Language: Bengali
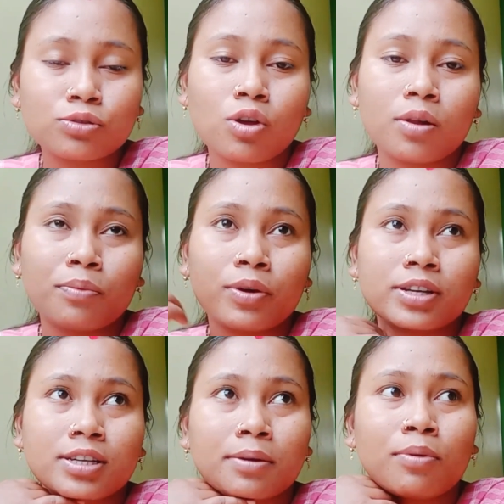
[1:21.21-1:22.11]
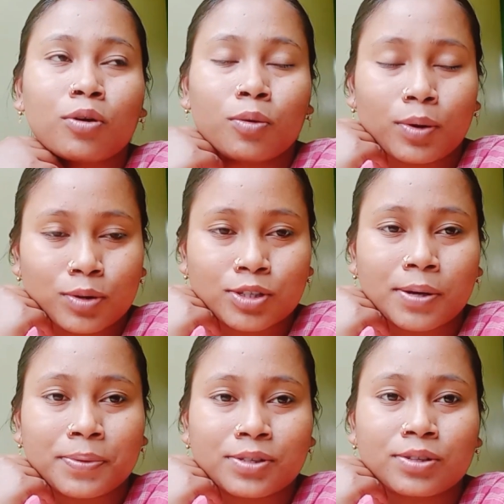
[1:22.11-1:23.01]
সলভ হয়ে যায় ভগবানও
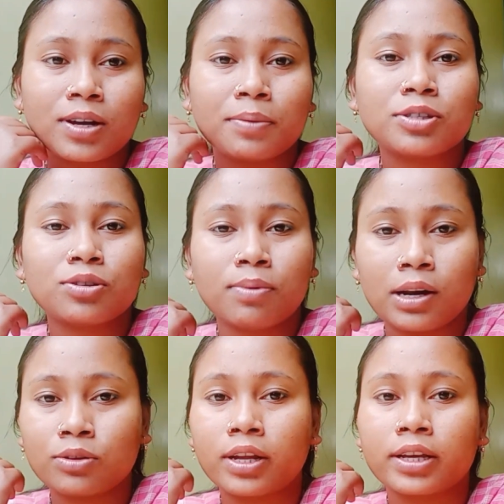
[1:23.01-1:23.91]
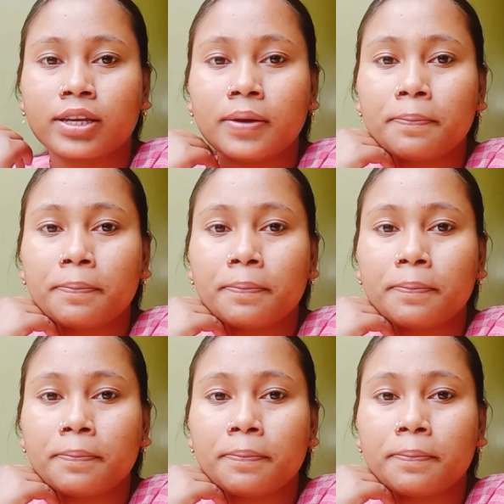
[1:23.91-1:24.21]
চাবে যেন আমি যেন ভালো থাকি